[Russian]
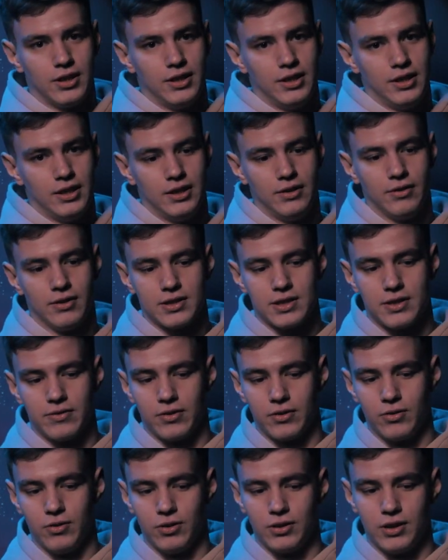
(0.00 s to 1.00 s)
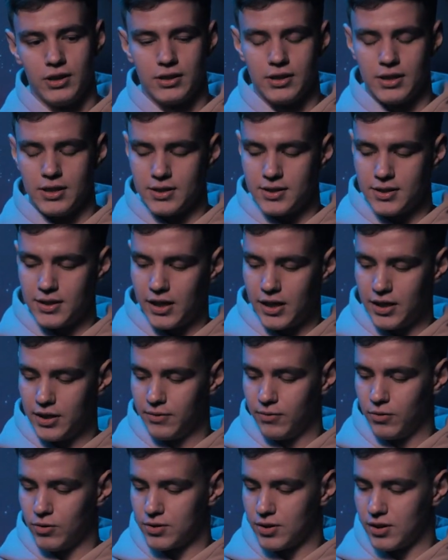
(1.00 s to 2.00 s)
и 22 года — это
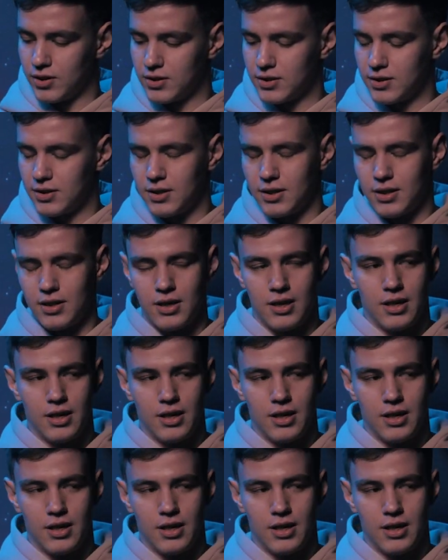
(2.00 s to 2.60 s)
странный возраст.